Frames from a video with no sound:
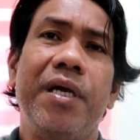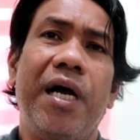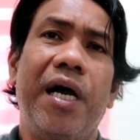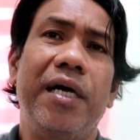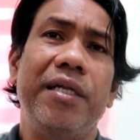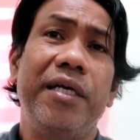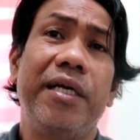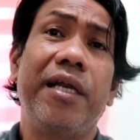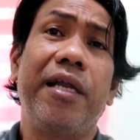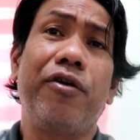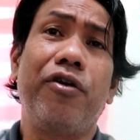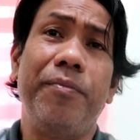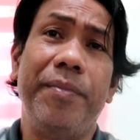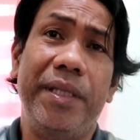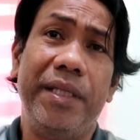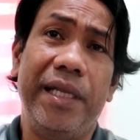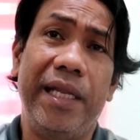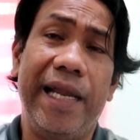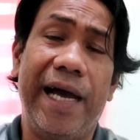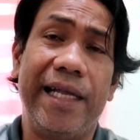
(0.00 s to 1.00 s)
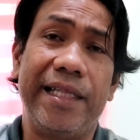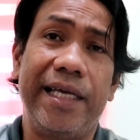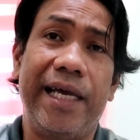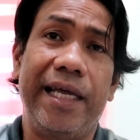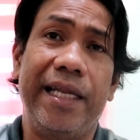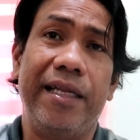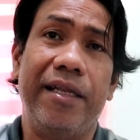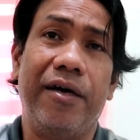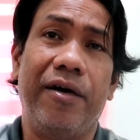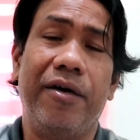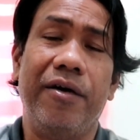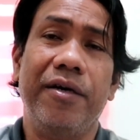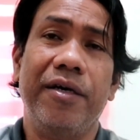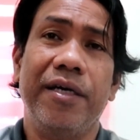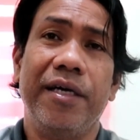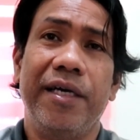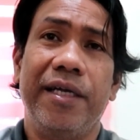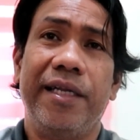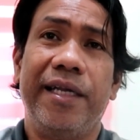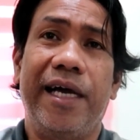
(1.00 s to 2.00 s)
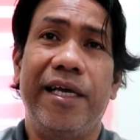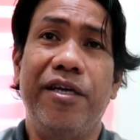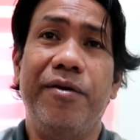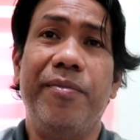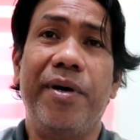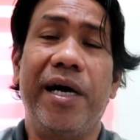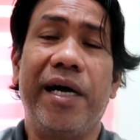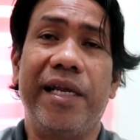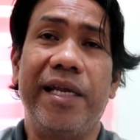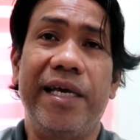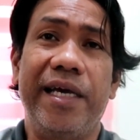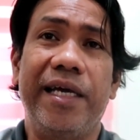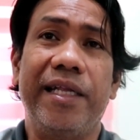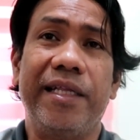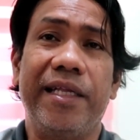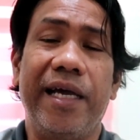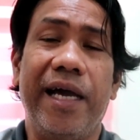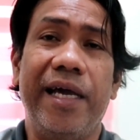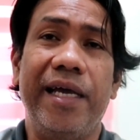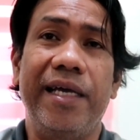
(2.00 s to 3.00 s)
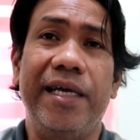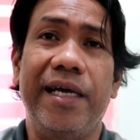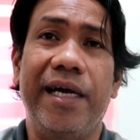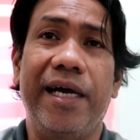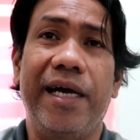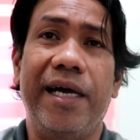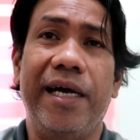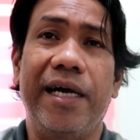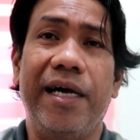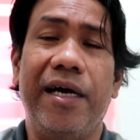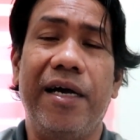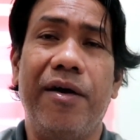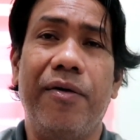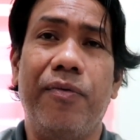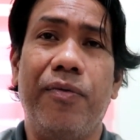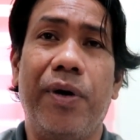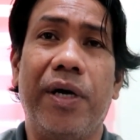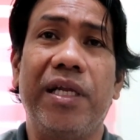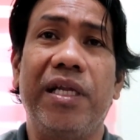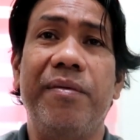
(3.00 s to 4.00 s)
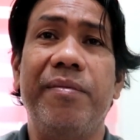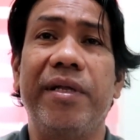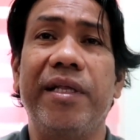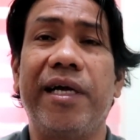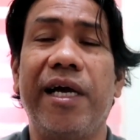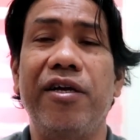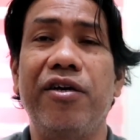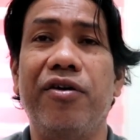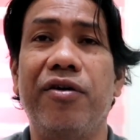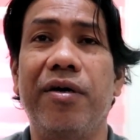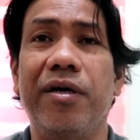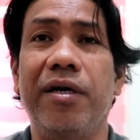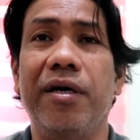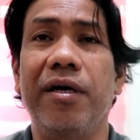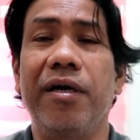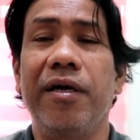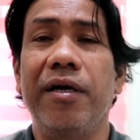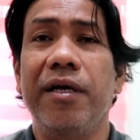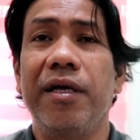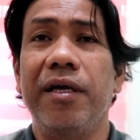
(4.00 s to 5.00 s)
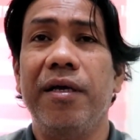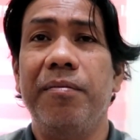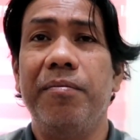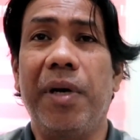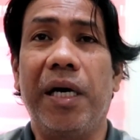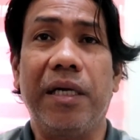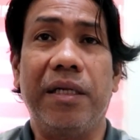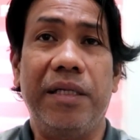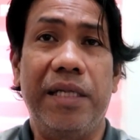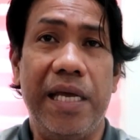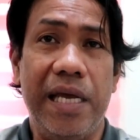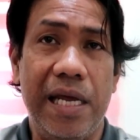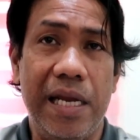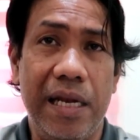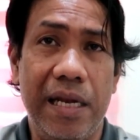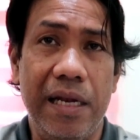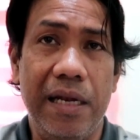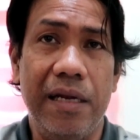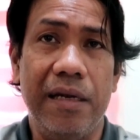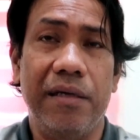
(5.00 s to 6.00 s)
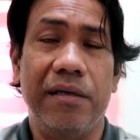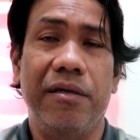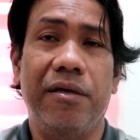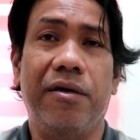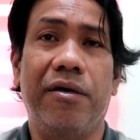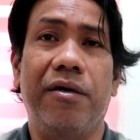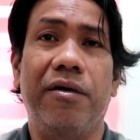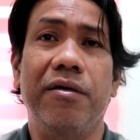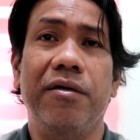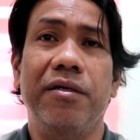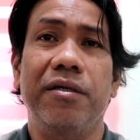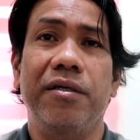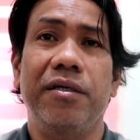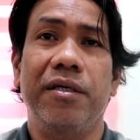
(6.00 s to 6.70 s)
uh, nirecommend din natin no na yung mga kliyente ay uh, wag naman kayong mag-deal no